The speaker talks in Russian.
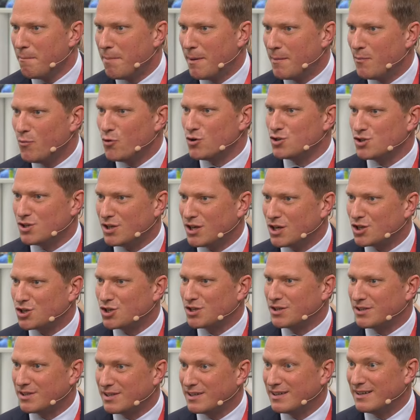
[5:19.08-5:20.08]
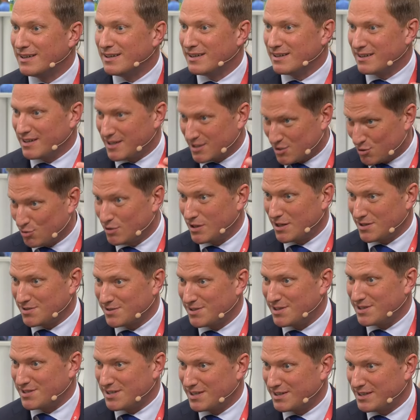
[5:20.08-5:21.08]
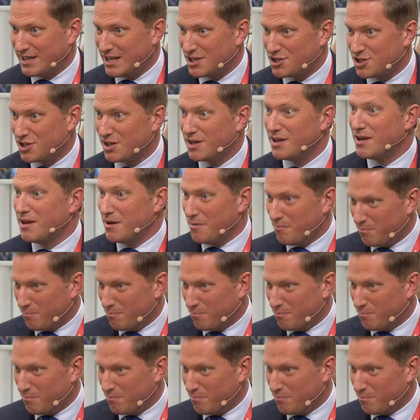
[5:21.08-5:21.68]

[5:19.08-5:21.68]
помочь решить государственные задачи,